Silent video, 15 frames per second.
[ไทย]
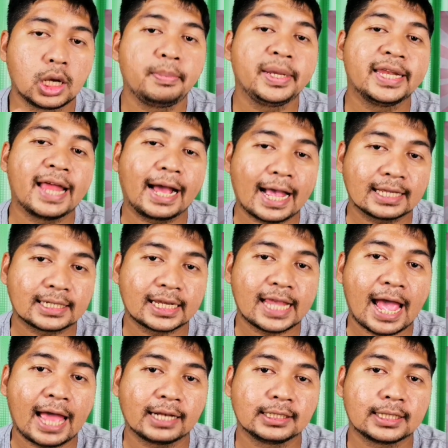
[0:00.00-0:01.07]
เครื่องบินอากาศ
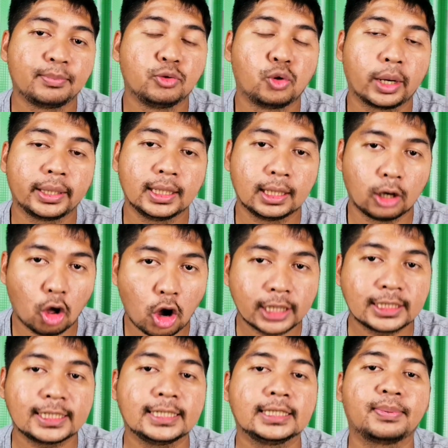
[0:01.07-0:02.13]
ยานจำนวนหนึ่ง
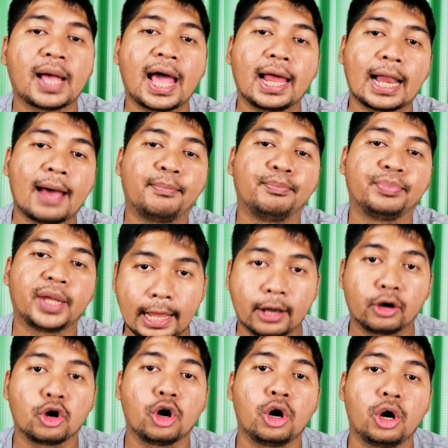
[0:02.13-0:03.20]
ร้อยสี่สิบห้าลำ
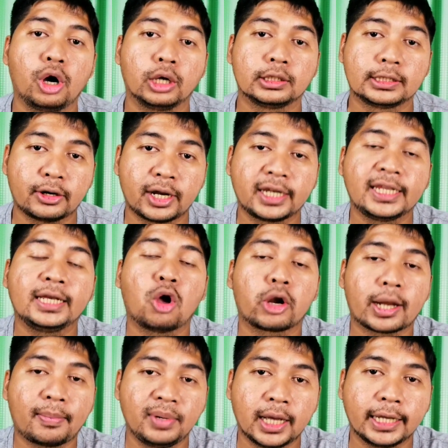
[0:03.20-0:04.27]
แล้วก็เจ้าหน้าที่
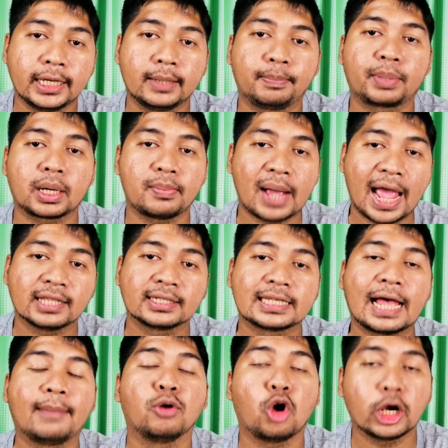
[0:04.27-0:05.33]
กองทัพเรืออีกประมาณ
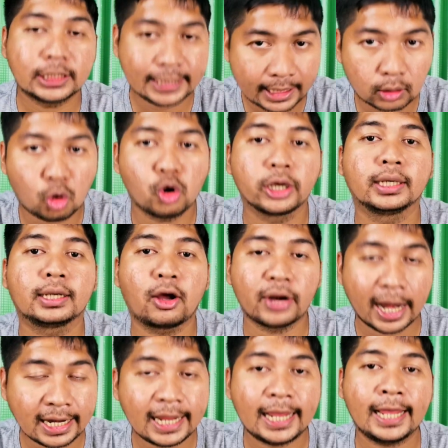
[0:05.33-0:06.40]
สามร้อยเจ็ดคน
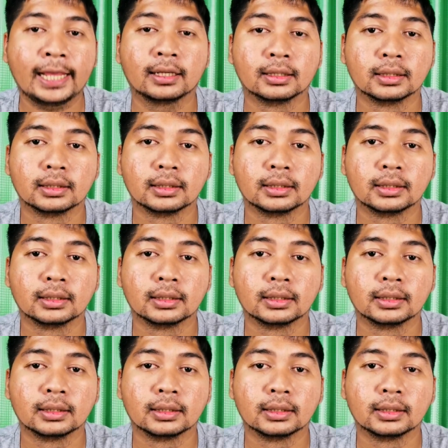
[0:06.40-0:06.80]
เท่านั้นเอง